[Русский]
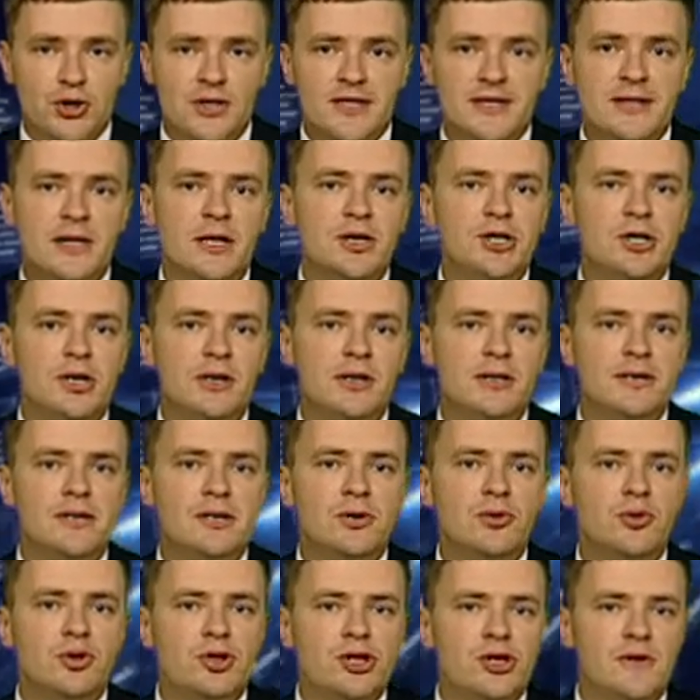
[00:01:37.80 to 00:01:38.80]
с начала
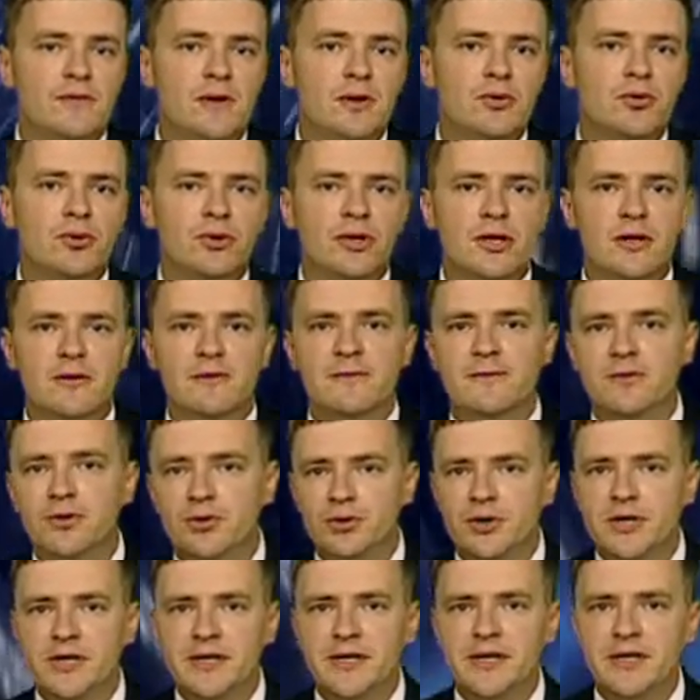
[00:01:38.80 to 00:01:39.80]
текущего года
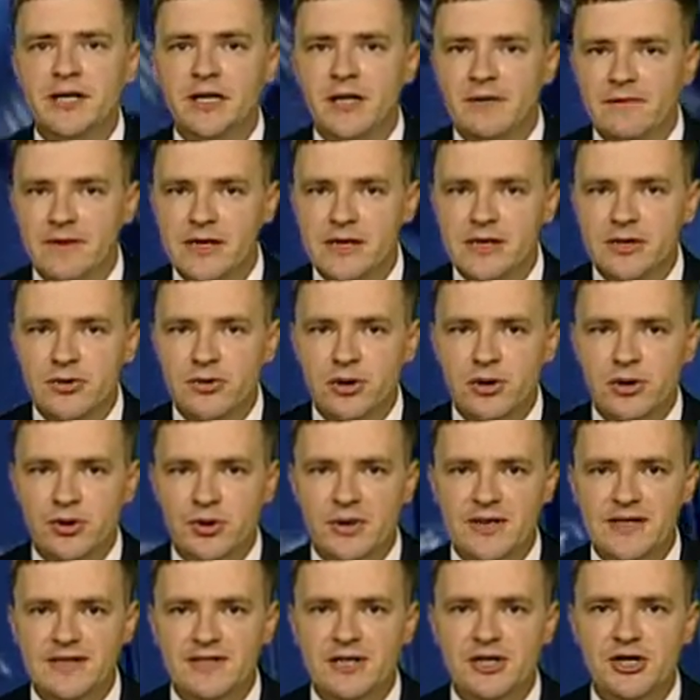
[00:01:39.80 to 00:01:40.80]
внутренний и въездной
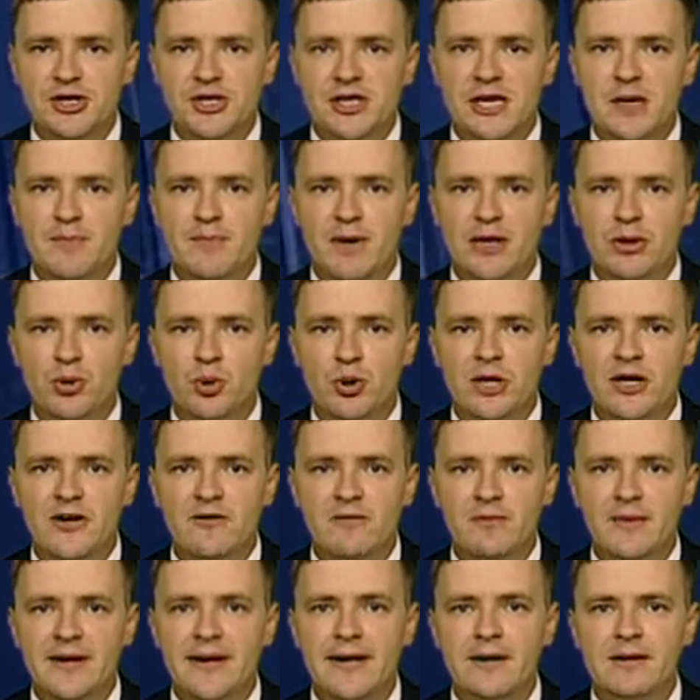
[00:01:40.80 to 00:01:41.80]
туристические потоки в
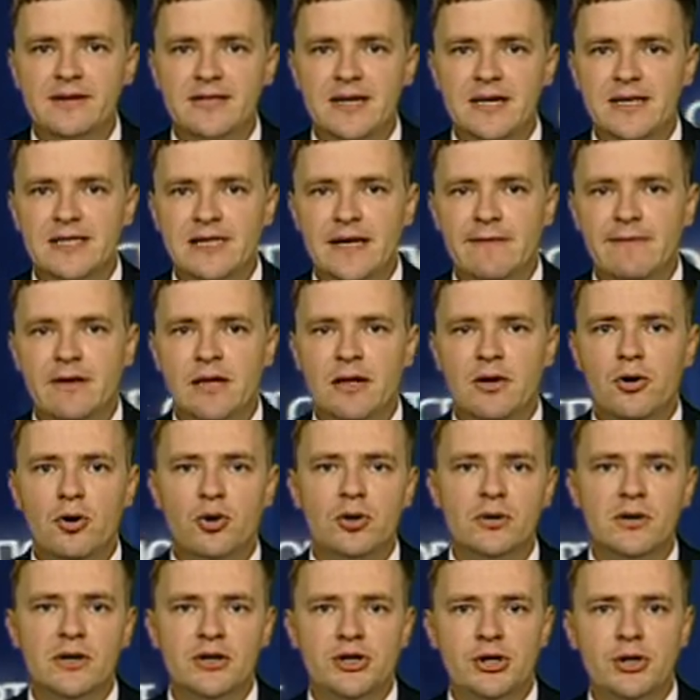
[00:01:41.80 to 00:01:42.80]
Мариэл составили
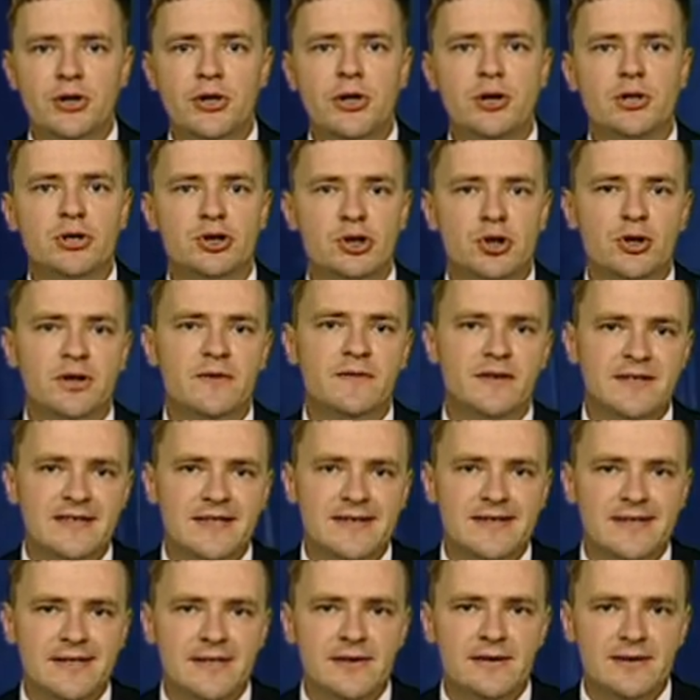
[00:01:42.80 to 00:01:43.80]
около
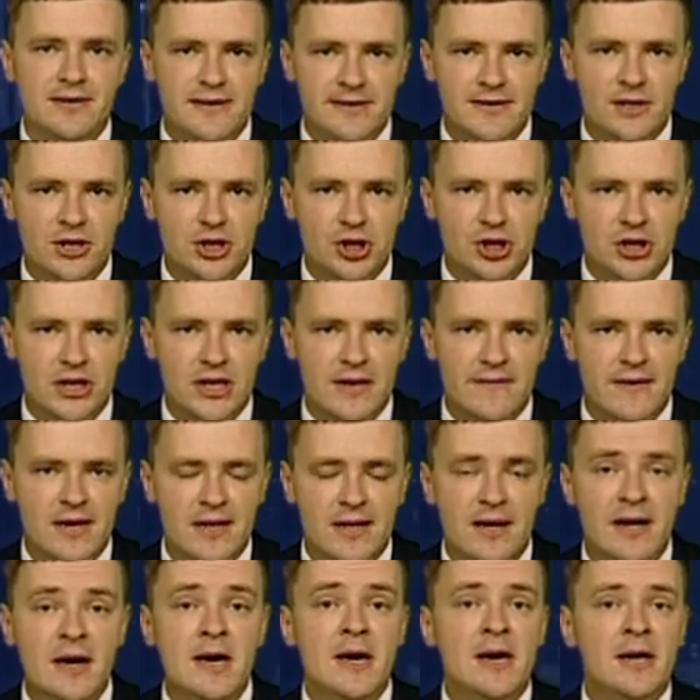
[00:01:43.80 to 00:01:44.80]
420 тысяч человек.
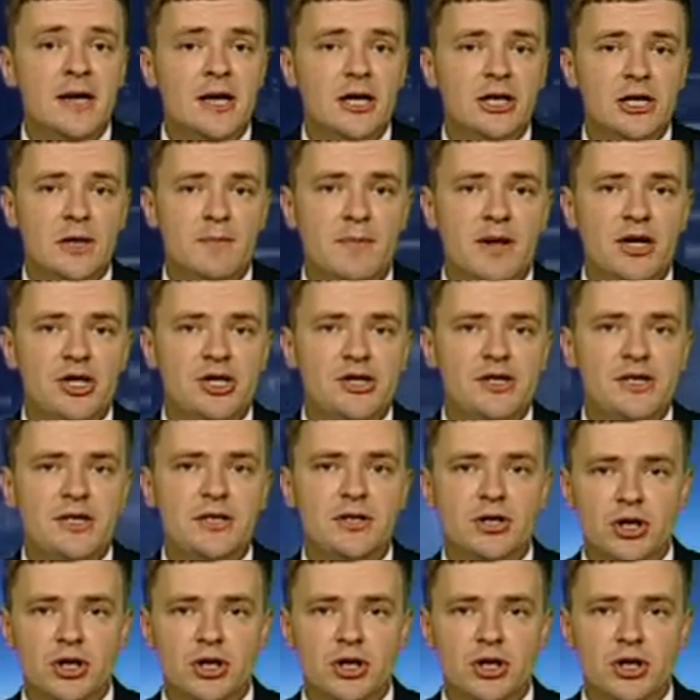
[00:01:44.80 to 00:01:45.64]
Это почти на